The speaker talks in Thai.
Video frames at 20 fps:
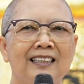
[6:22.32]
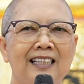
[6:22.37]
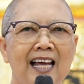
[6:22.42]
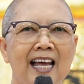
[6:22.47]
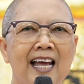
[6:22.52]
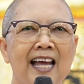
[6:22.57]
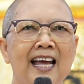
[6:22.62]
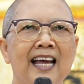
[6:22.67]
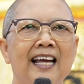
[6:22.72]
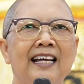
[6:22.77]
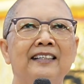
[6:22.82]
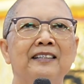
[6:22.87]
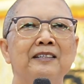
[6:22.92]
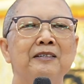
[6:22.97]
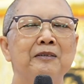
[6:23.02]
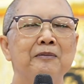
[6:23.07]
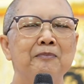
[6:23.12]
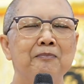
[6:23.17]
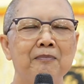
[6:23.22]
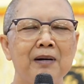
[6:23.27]
แต่
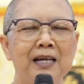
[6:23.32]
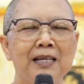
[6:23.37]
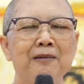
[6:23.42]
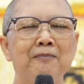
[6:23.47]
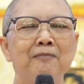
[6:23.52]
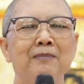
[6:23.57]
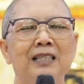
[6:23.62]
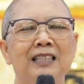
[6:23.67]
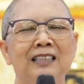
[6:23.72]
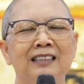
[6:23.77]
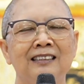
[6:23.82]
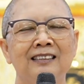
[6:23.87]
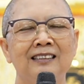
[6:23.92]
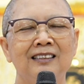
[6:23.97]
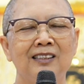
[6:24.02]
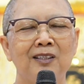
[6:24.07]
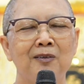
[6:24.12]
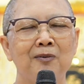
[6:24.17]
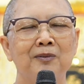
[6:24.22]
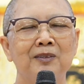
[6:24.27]
ไม่เหมือน
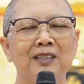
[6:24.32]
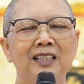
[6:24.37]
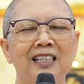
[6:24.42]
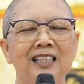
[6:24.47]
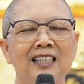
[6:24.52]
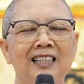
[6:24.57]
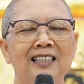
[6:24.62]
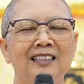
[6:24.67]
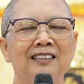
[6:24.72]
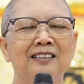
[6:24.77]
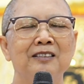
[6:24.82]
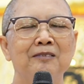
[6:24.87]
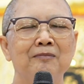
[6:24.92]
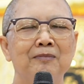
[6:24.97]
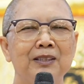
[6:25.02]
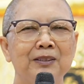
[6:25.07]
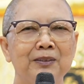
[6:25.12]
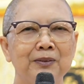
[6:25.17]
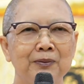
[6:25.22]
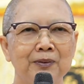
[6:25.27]
ตรงที่
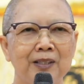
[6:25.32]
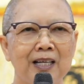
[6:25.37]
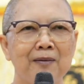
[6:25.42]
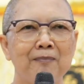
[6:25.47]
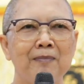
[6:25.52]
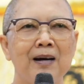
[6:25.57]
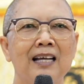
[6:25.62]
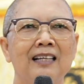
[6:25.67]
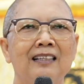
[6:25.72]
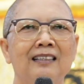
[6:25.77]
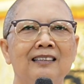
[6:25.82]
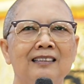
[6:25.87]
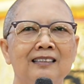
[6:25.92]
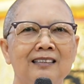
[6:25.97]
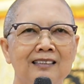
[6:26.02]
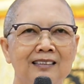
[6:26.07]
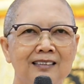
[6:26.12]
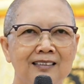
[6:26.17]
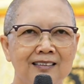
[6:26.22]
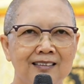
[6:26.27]
พระโสดาบัน
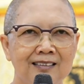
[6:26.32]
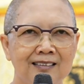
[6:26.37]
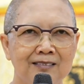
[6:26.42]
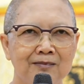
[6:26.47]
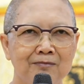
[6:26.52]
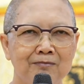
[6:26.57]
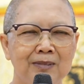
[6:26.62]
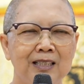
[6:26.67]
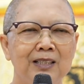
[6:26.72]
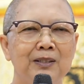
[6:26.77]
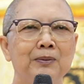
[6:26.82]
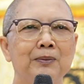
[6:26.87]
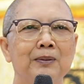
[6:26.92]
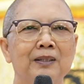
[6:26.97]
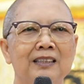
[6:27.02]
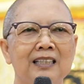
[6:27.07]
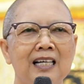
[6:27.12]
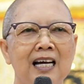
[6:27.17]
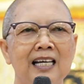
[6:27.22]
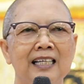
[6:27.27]
มีดว
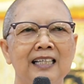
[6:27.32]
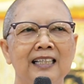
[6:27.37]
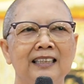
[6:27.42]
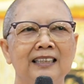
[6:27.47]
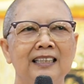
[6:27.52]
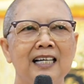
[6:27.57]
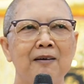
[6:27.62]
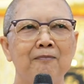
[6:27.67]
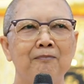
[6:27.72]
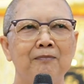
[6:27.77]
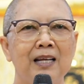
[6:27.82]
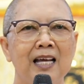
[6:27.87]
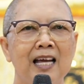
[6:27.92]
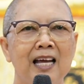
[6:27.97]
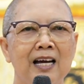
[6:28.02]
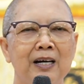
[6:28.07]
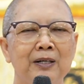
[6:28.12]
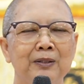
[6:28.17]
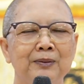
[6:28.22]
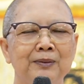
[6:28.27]
งตาเห็นธรรม
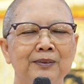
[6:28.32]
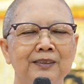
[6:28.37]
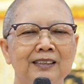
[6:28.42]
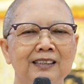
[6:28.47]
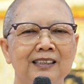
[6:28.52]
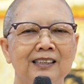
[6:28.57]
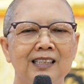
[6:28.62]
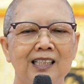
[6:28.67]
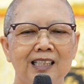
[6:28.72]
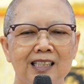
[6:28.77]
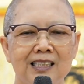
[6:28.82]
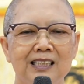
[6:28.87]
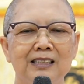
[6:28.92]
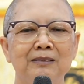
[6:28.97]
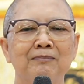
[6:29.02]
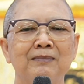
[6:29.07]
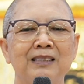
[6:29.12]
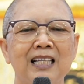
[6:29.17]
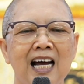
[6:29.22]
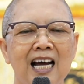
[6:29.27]
แล้วลื
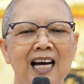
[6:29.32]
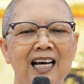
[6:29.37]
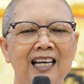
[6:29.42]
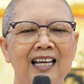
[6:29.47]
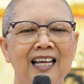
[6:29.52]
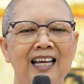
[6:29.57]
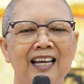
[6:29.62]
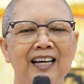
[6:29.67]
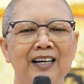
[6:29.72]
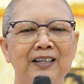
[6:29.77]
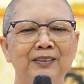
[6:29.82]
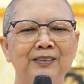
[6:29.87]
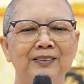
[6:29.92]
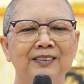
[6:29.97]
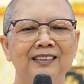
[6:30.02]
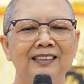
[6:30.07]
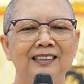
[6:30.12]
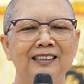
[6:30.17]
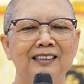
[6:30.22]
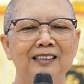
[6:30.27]
มตาแล้ว
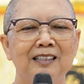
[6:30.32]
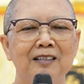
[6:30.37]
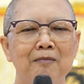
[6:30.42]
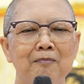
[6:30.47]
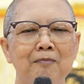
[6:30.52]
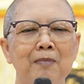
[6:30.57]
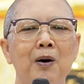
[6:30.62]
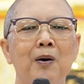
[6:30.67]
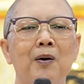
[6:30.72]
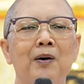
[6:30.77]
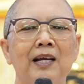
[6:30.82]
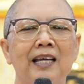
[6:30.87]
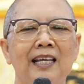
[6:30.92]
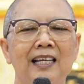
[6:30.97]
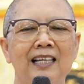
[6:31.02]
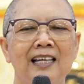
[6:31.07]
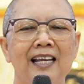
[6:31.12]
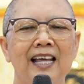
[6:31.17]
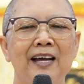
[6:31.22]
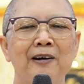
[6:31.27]
มอง
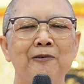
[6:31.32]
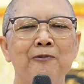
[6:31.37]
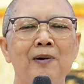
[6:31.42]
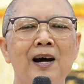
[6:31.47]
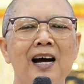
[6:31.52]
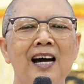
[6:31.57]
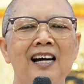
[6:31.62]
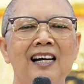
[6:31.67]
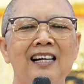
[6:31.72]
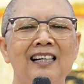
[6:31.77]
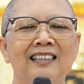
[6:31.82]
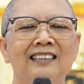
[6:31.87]
เห็นแล้วว่า